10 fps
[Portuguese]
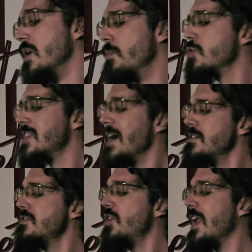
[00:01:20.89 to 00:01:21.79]
Mutável
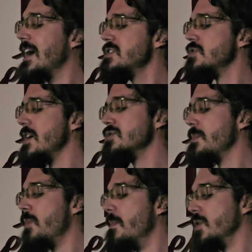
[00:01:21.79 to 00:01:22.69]
e volátil é
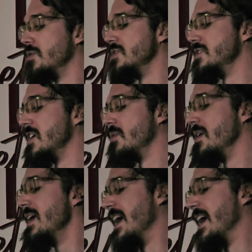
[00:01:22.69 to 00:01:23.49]
sua pobre condição.